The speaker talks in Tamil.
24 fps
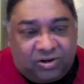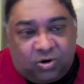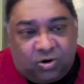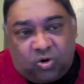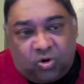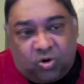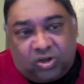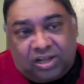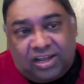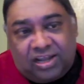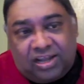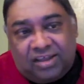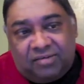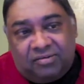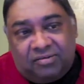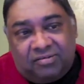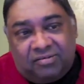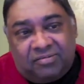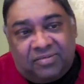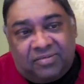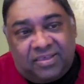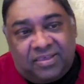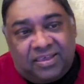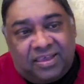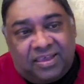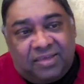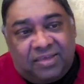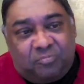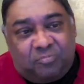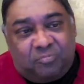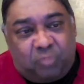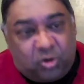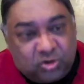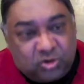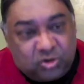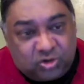கோர்ட்ல
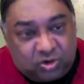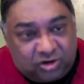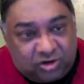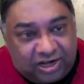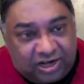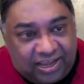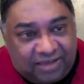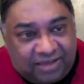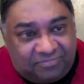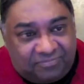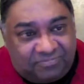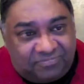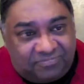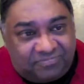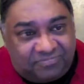போய் சொல்லலாம்